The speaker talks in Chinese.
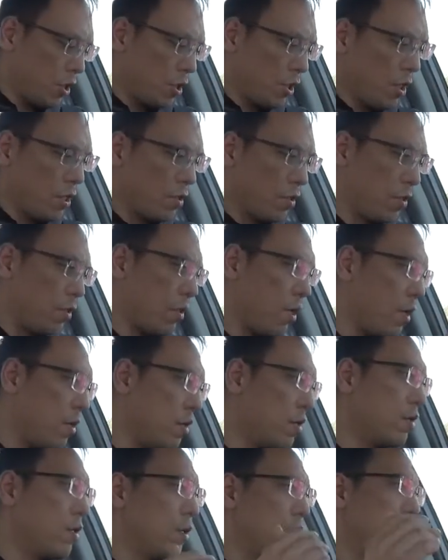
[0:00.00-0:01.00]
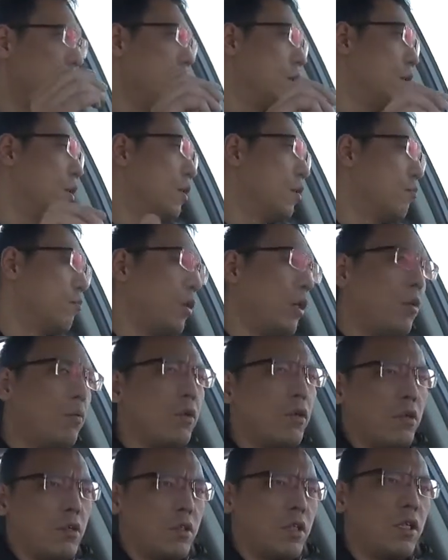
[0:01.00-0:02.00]
GS3
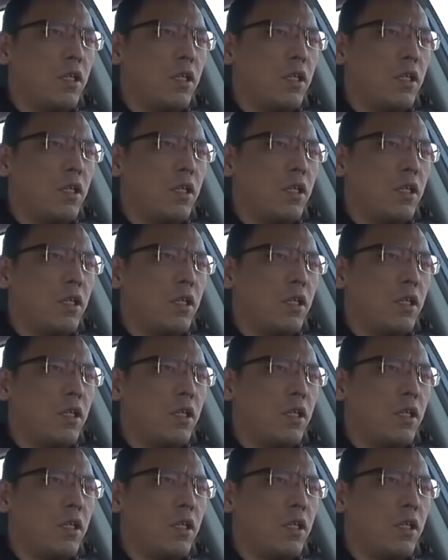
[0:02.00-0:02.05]
Power 这